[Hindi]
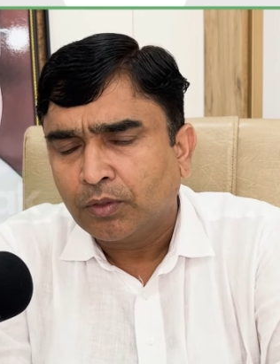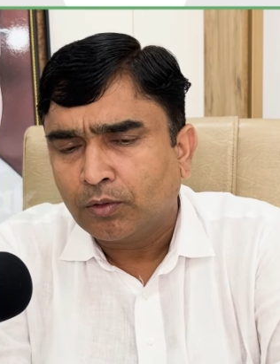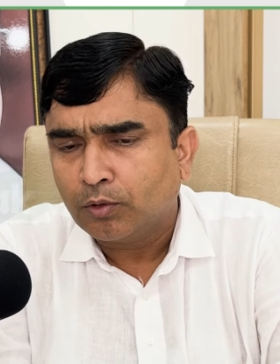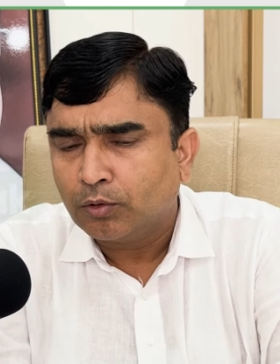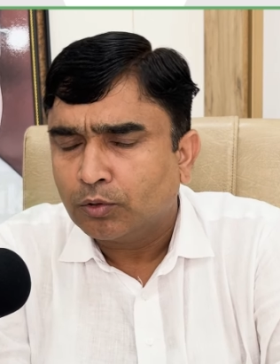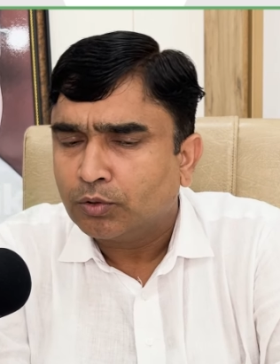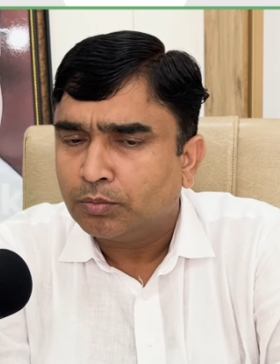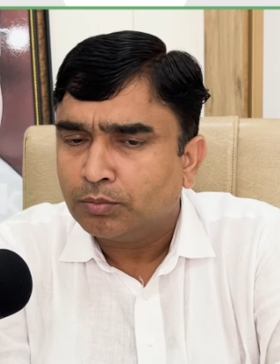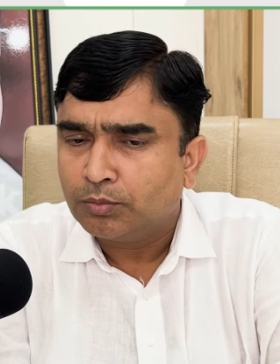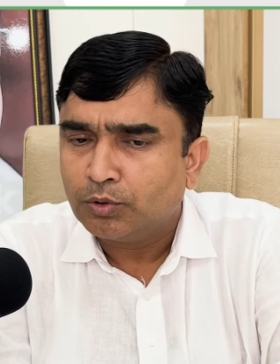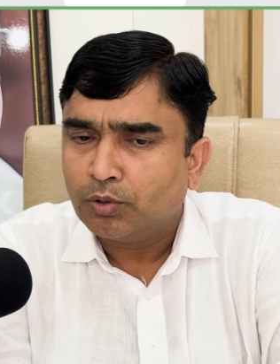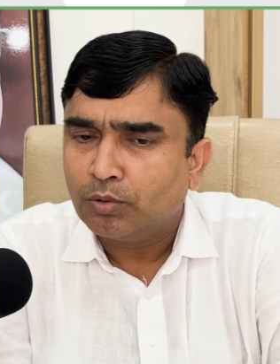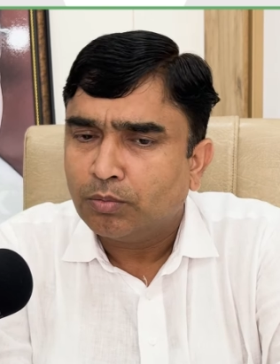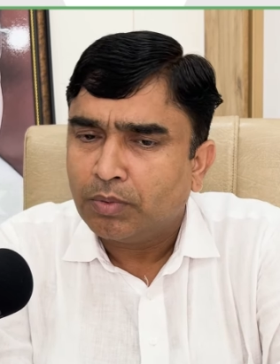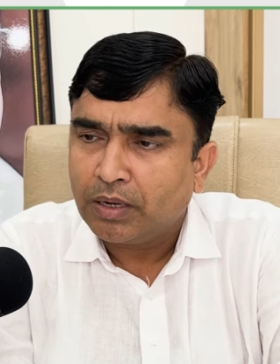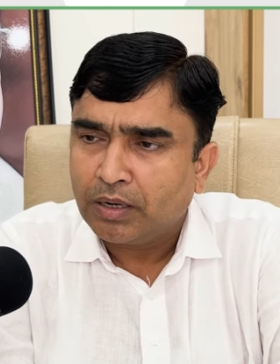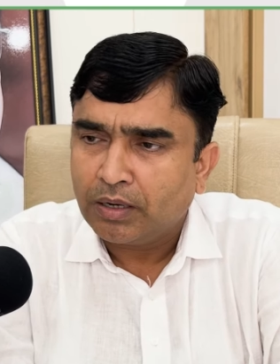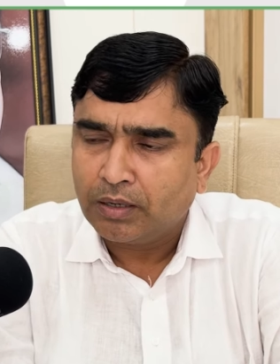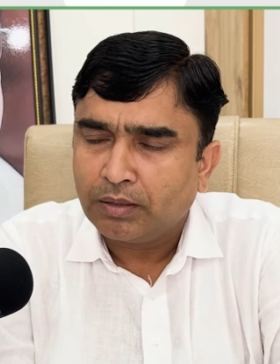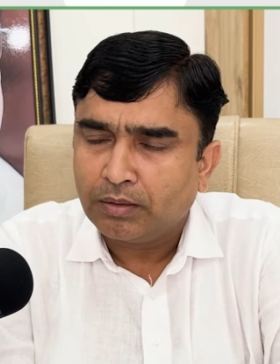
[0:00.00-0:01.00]
तो समझो
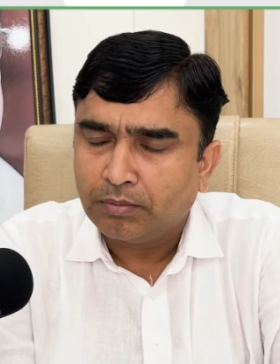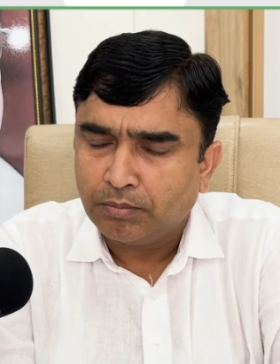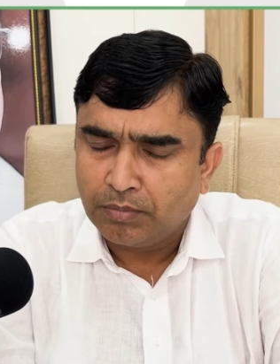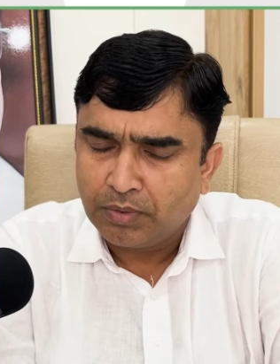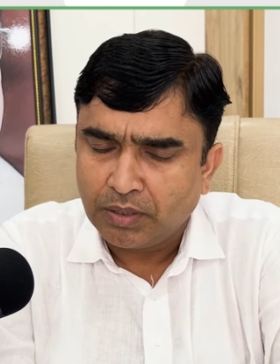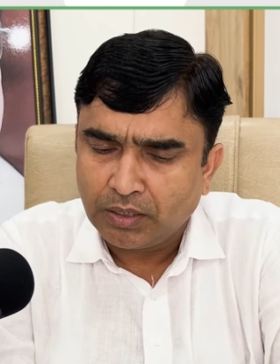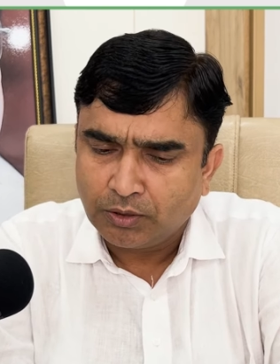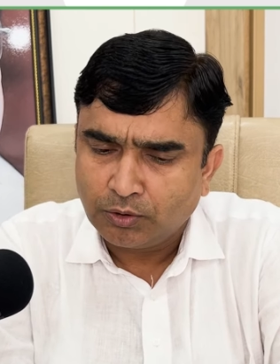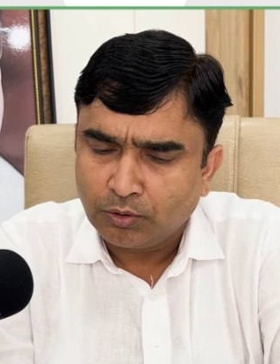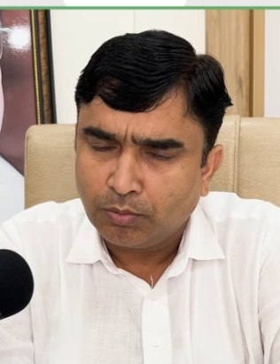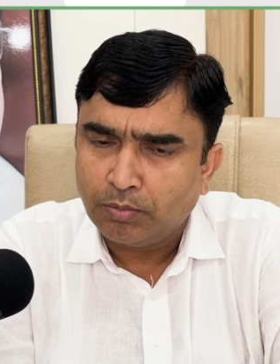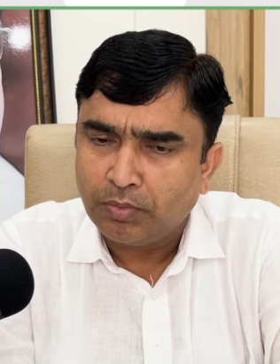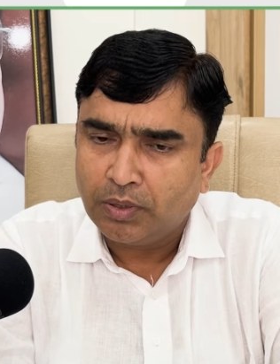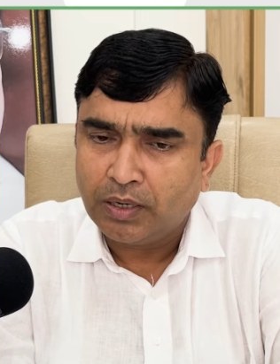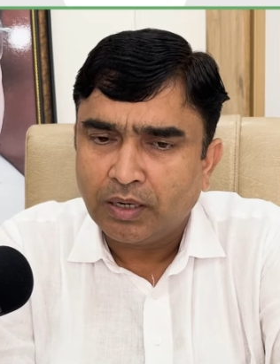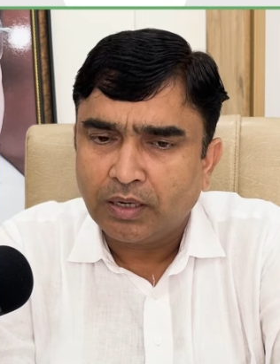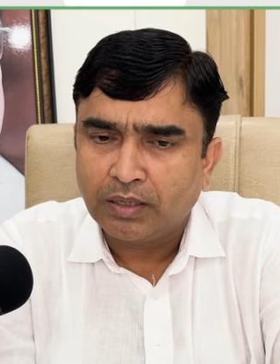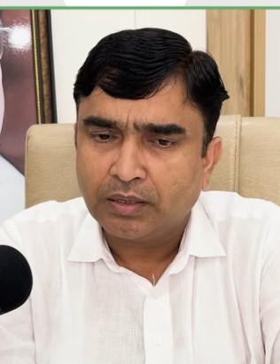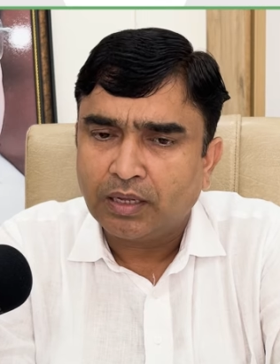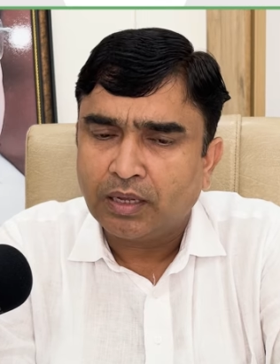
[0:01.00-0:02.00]
मैंने मेरी जो
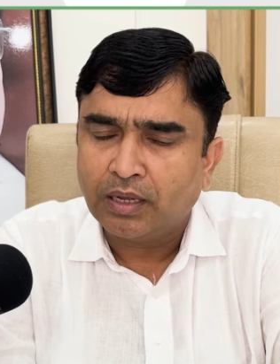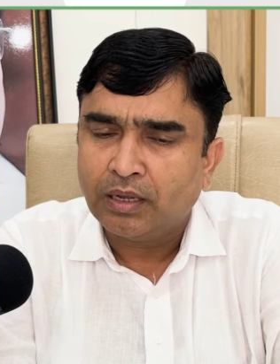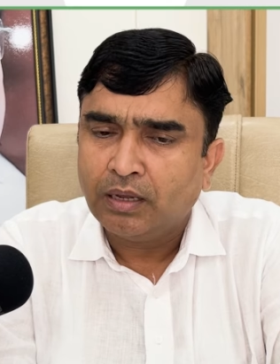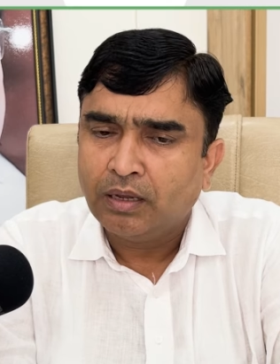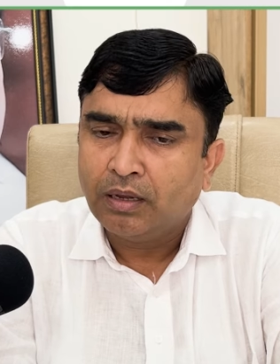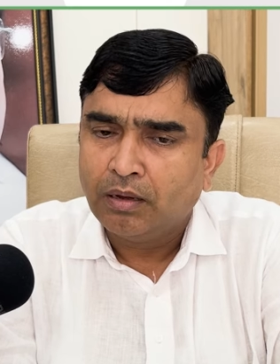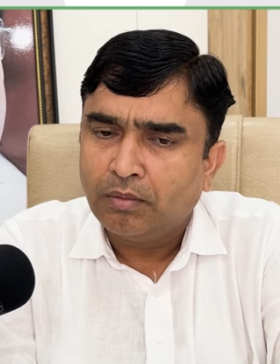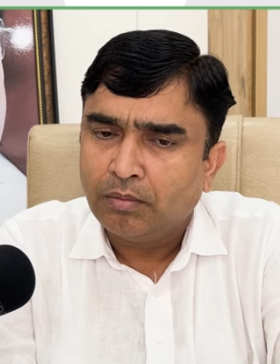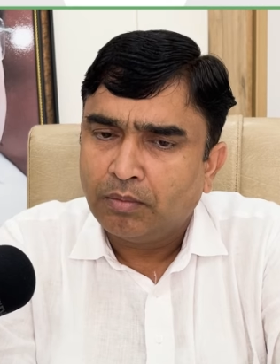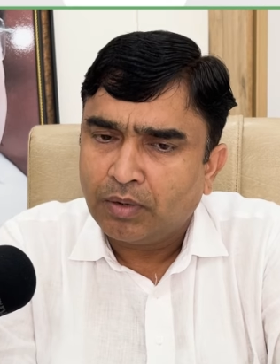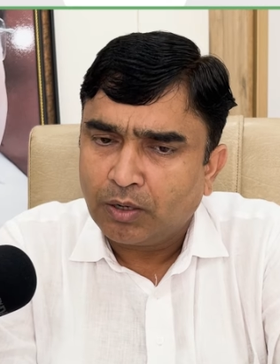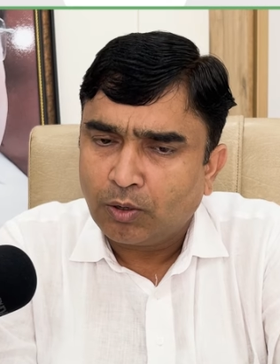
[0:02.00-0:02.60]
मेहनत है मैं